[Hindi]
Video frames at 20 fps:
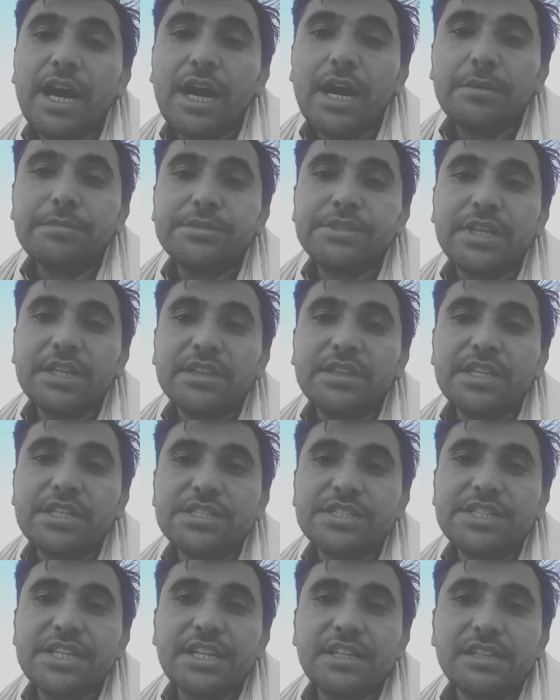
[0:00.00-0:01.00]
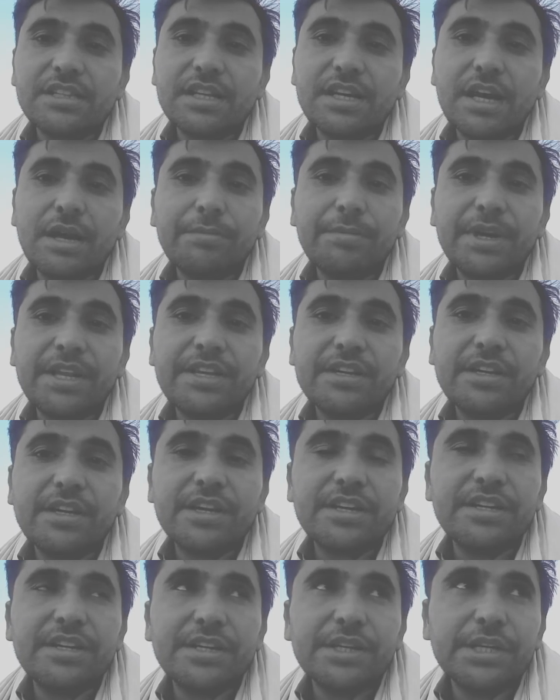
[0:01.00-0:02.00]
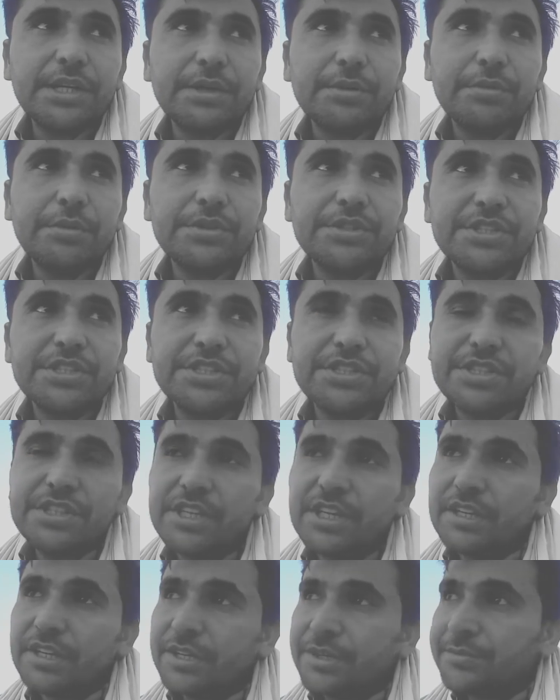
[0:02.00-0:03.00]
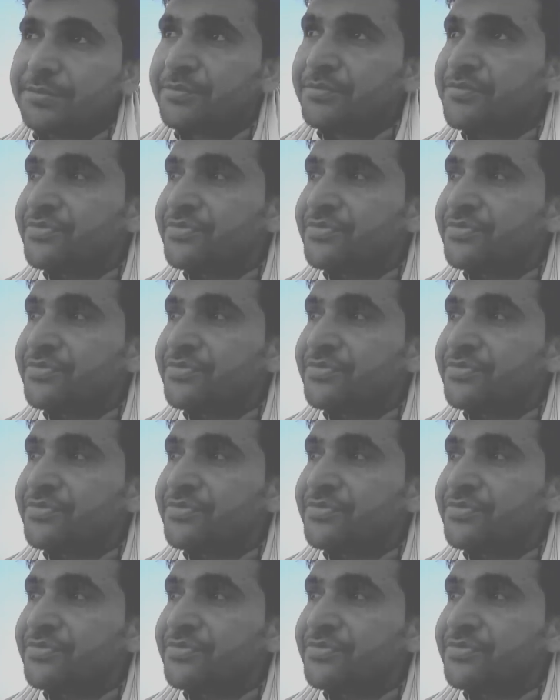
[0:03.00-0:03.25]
आप जल्द से जल्द अप्लाई करने की कोशिश किया करें